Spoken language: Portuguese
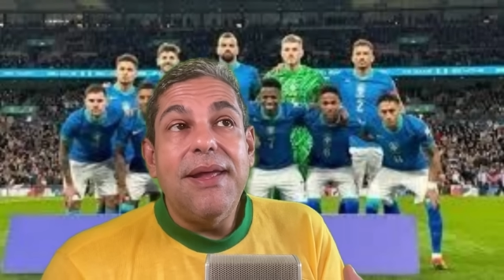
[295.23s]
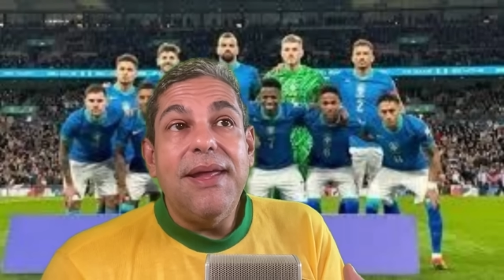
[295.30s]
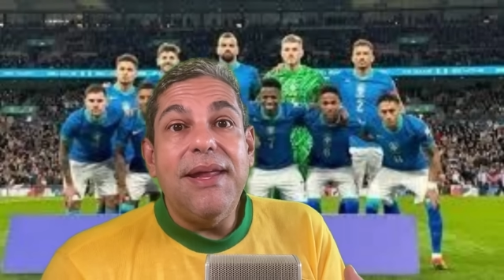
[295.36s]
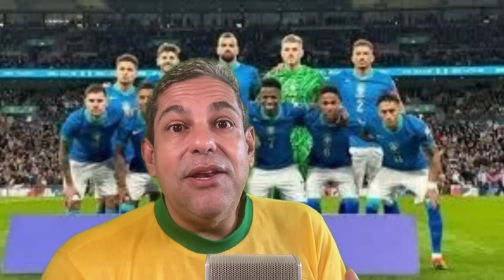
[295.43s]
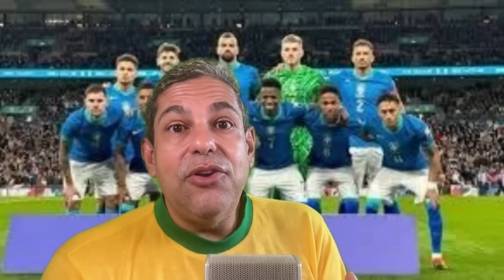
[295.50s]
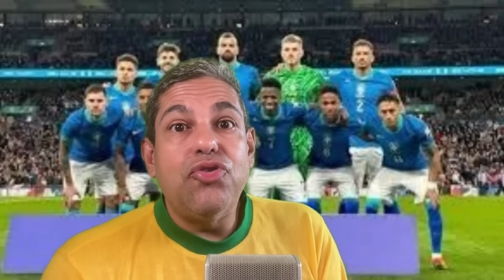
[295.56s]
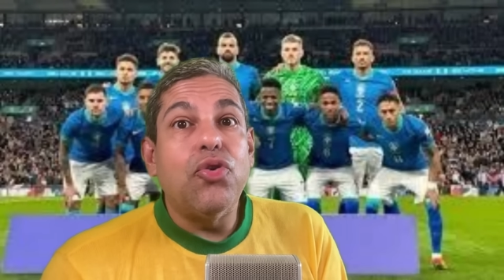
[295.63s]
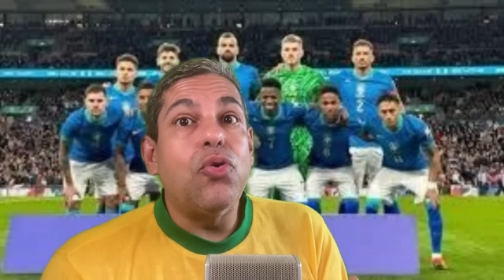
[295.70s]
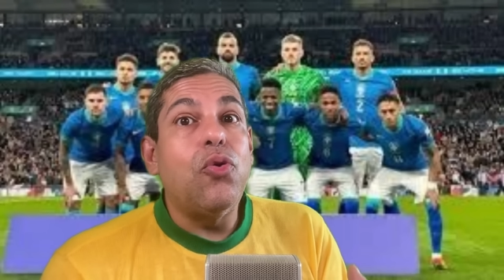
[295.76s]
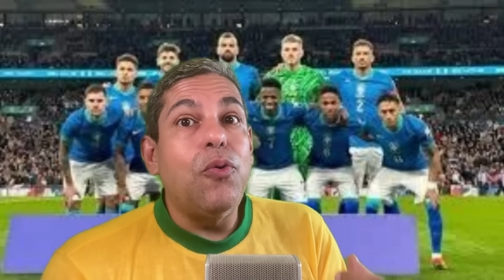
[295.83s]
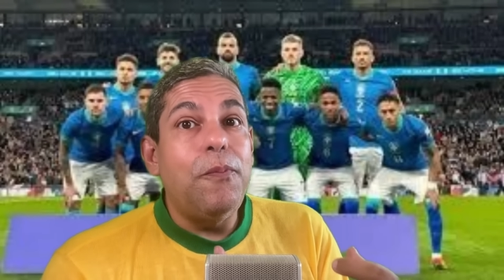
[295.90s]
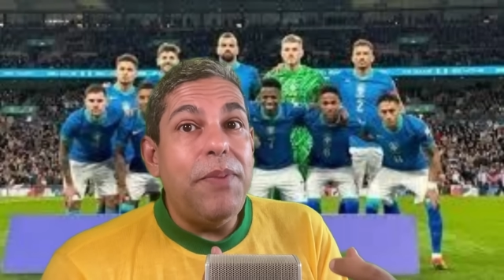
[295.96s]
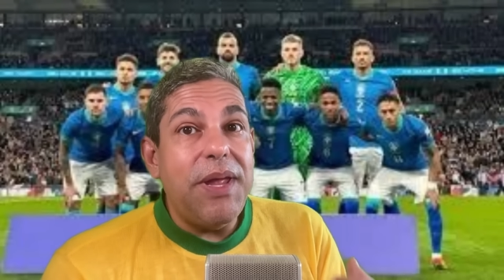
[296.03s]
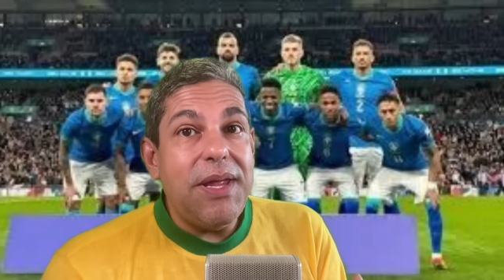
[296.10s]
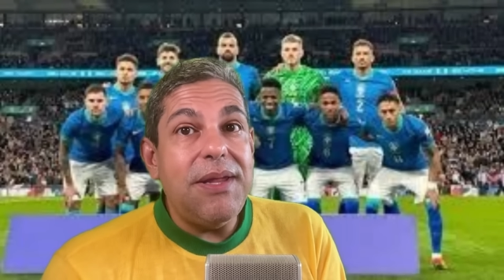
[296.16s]
Ele
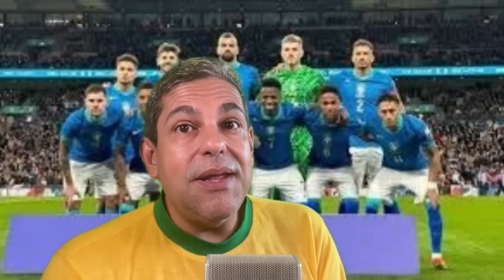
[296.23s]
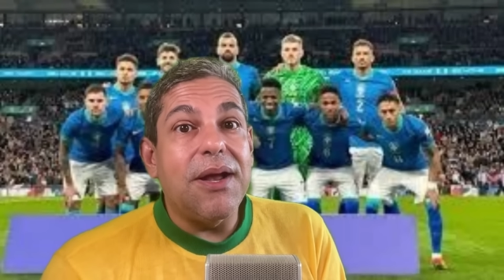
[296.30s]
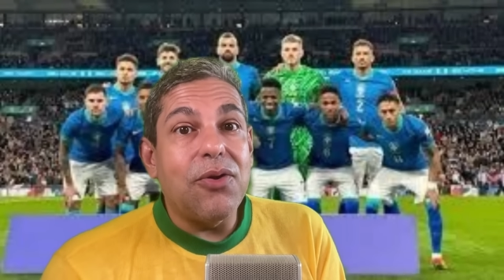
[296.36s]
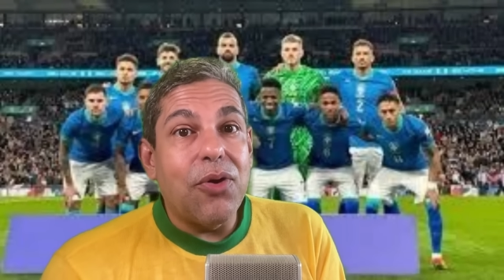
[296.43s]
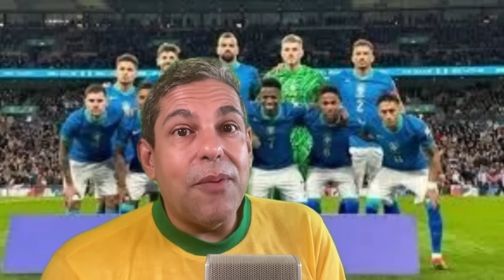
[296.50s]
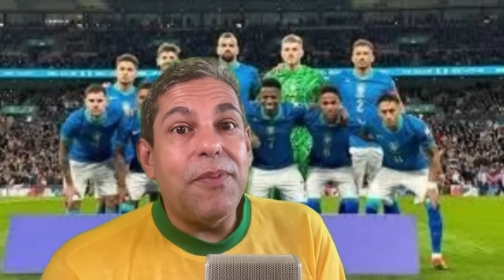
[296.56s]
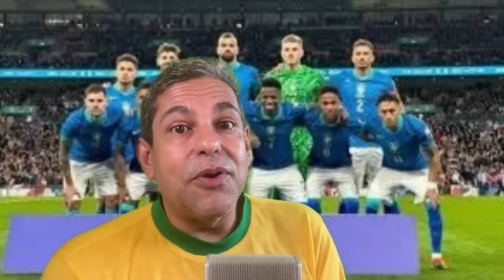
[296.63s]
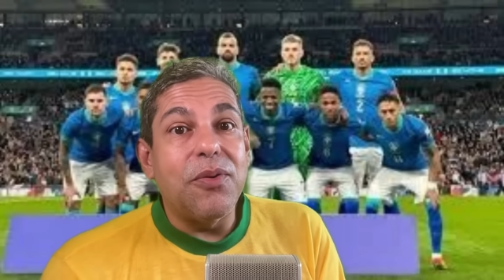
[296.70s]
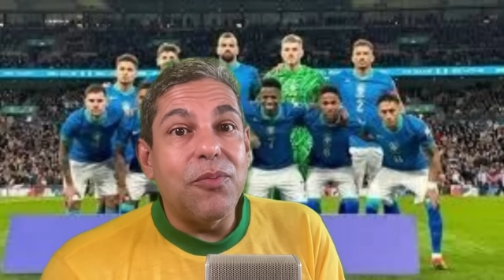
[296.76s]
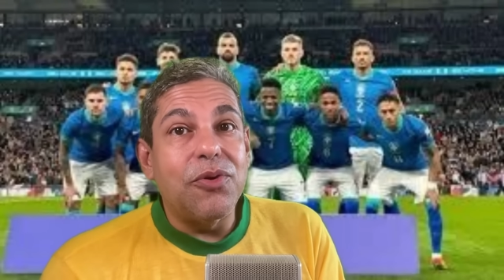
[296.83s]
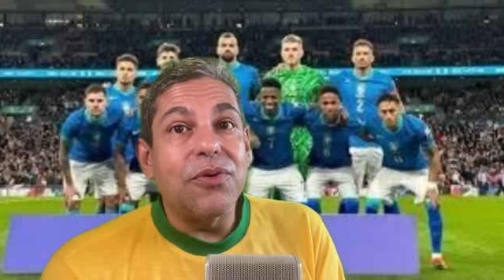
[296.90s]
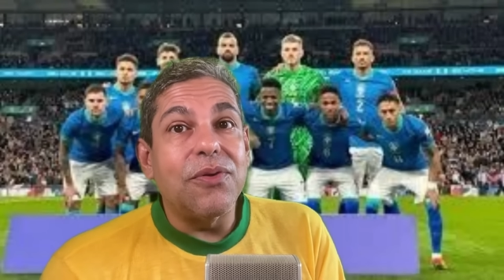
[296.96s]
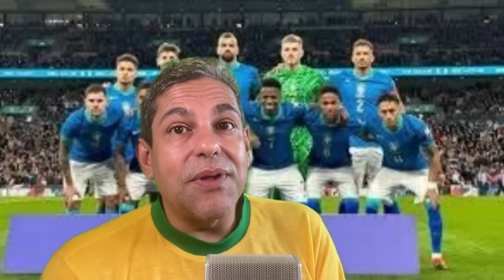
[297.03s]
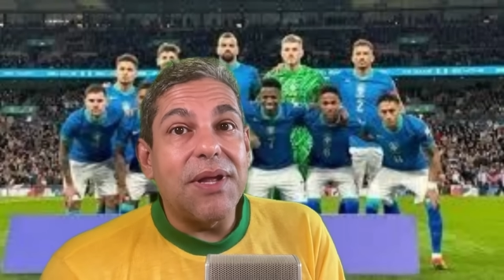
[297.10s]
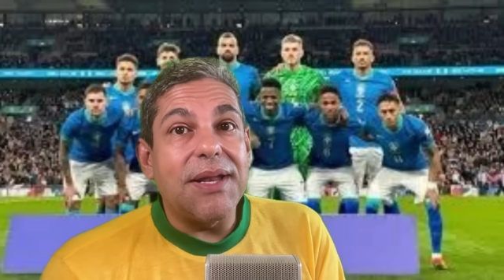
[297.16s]
jogou bem a Copa do
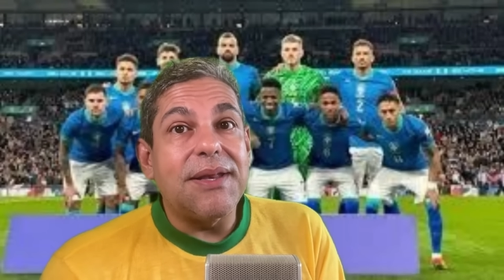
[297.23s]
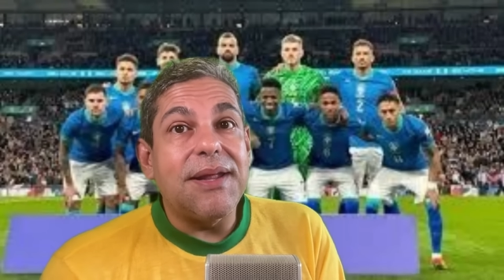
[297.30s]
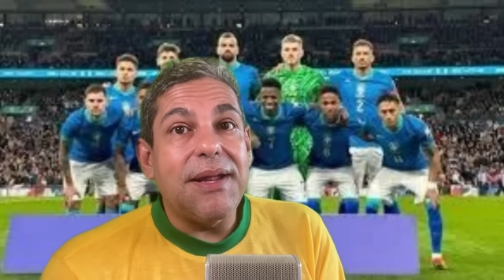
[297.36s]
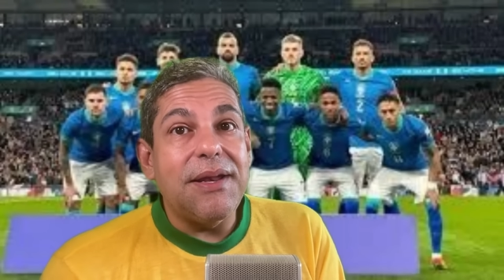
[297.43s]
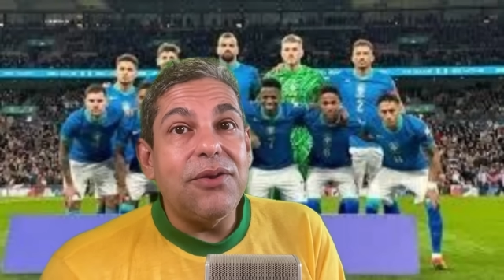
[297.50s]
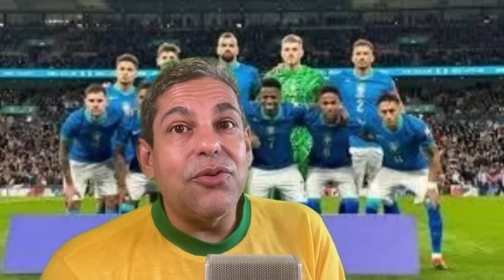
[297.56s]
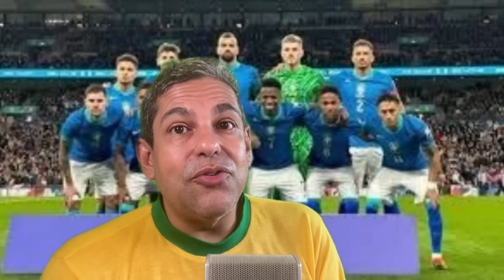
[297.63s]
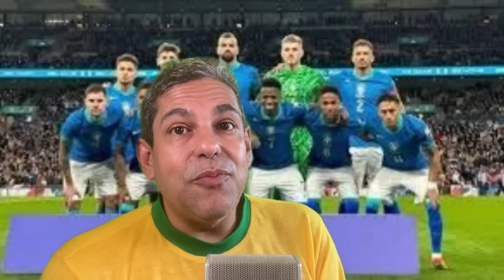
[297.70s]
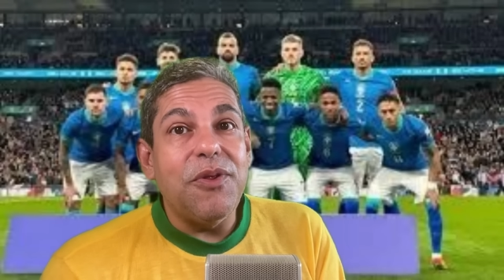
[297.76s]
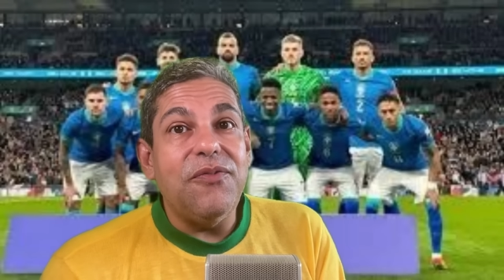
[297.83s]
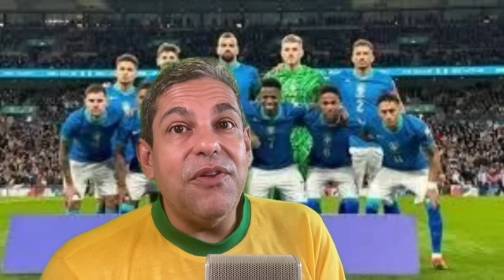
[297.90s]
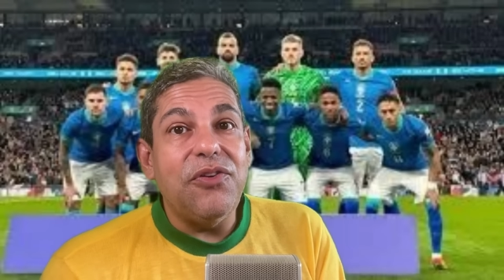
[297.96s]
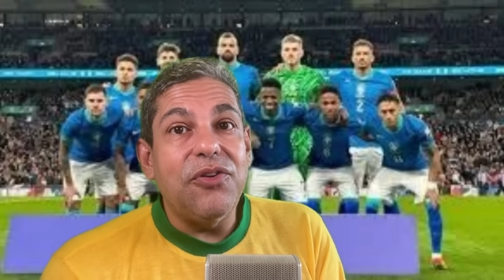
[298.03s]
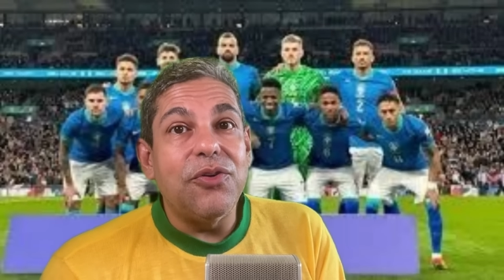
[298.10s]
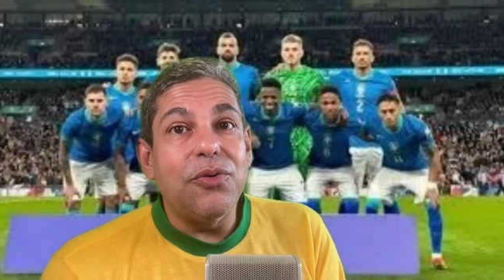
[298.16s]
Mundo do Catar em
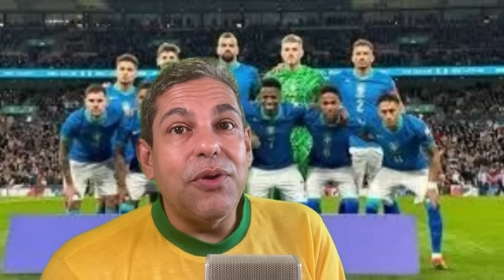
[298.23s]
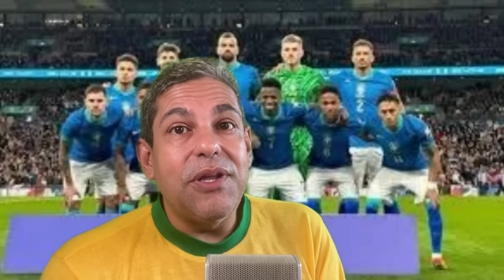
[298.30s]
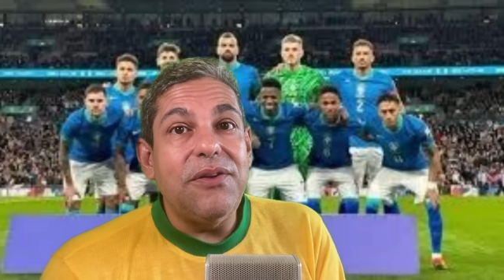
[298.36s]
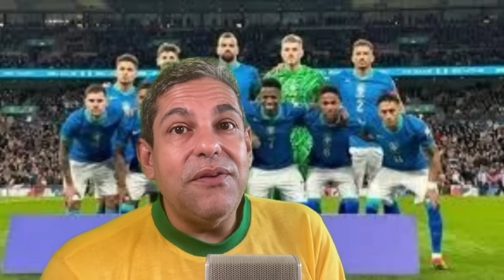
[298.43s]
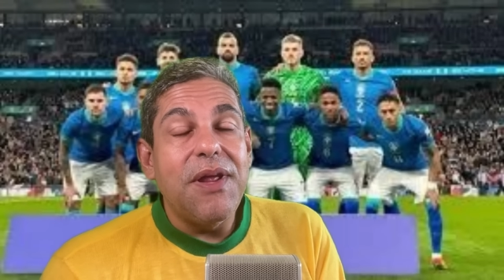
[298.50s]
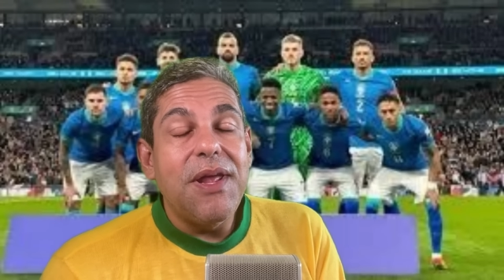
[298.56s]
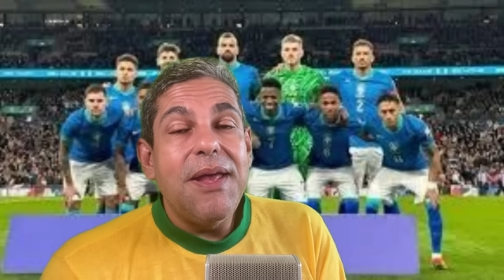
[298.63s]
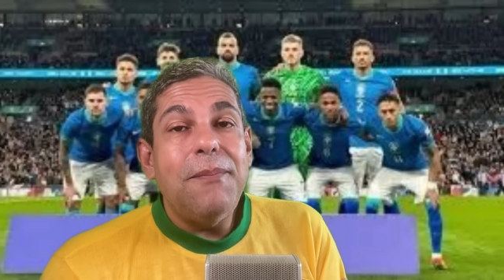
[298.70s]
2022,